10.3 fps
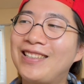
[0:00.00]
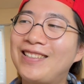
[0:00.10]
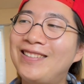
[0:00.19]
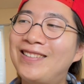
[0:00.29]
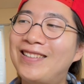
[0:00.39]

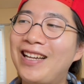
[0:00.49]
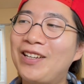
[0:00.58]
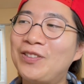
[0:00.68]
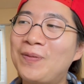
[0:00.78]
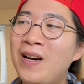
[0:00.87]
これ
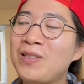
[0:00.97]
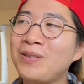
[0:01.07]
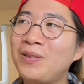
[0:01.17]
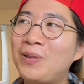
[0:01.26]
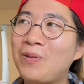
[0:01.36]
うま
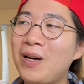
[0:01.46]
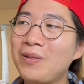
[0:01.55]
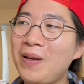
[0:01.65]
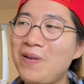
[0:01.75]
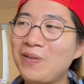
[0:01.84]
ちょっと横
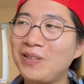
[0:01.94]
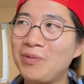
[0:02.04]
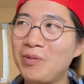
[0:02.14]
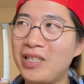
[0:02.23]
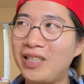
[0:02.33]
顔テヨンくん
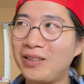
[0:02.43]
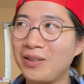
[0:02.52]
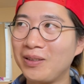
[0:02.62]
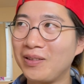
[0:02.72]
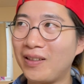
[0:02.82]
にも見えてく
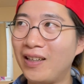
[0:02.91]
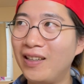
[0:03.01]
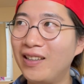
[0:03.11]
るというか、